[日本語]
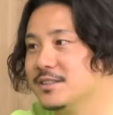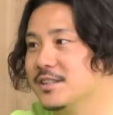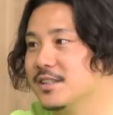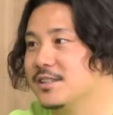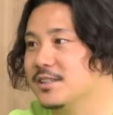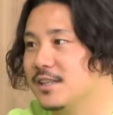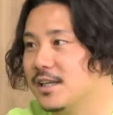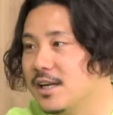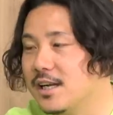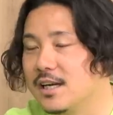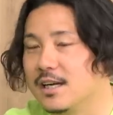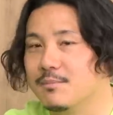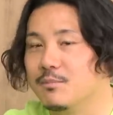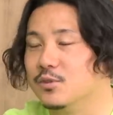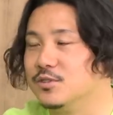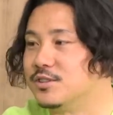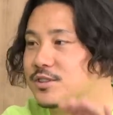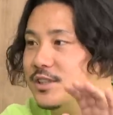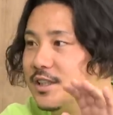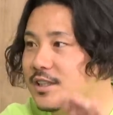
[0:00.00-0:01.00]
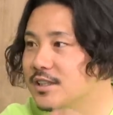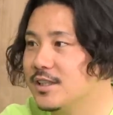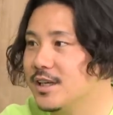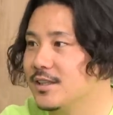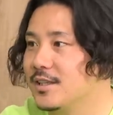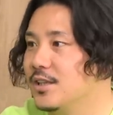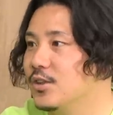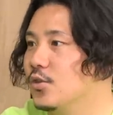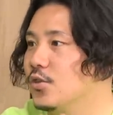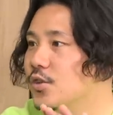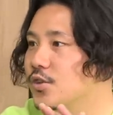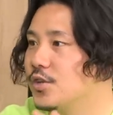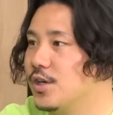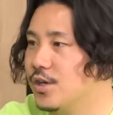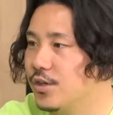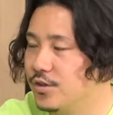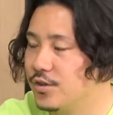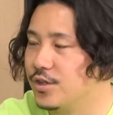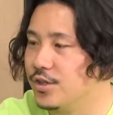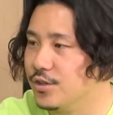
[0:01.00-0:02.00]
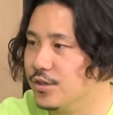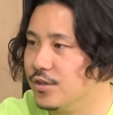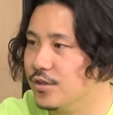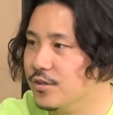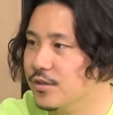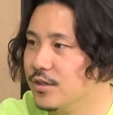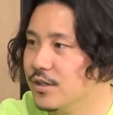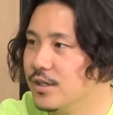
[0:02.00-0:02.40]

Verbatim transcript: ス出したらもう絶対点取ってくれるっていう